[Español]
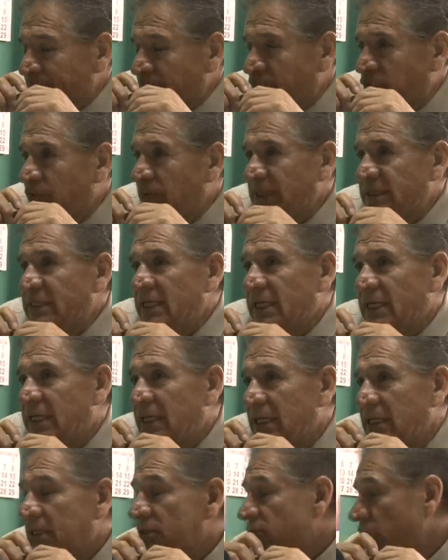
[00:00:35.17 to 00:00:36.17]
Formalizar
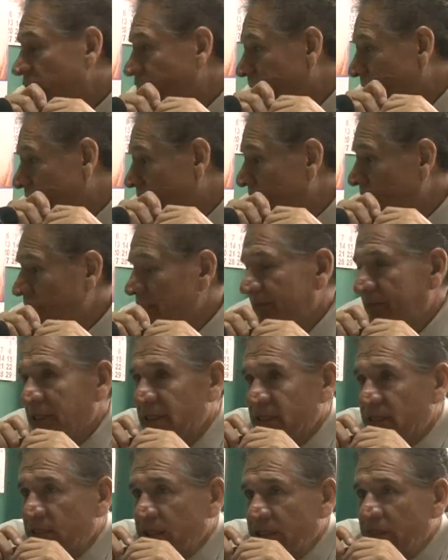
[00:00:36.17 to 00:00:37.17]
querella, estoy esperando la
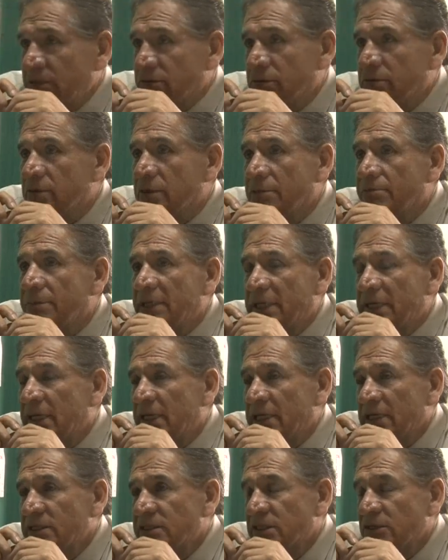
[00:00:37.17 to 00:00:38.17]
llamada de la doctora
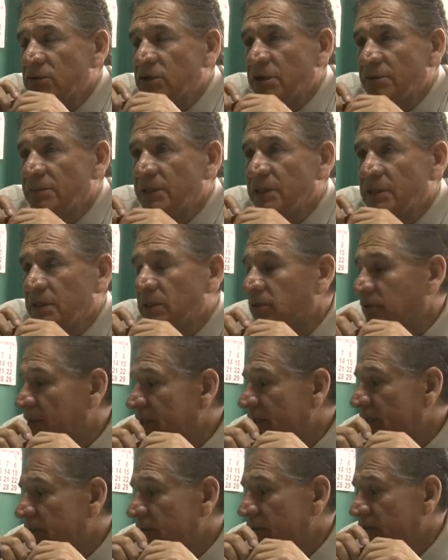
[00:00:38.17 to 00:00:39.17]
Pacajes. Seguramente lo
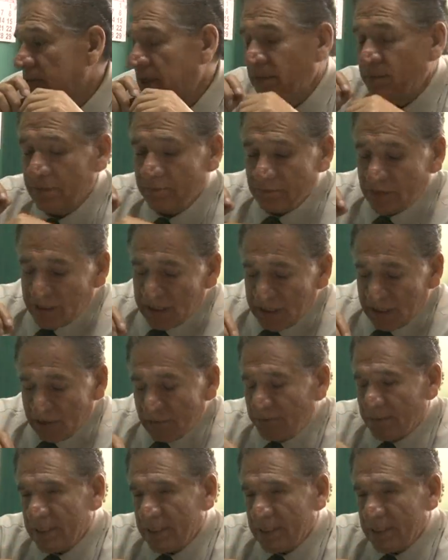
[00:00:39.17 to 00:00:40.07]
harán, habíamos quedado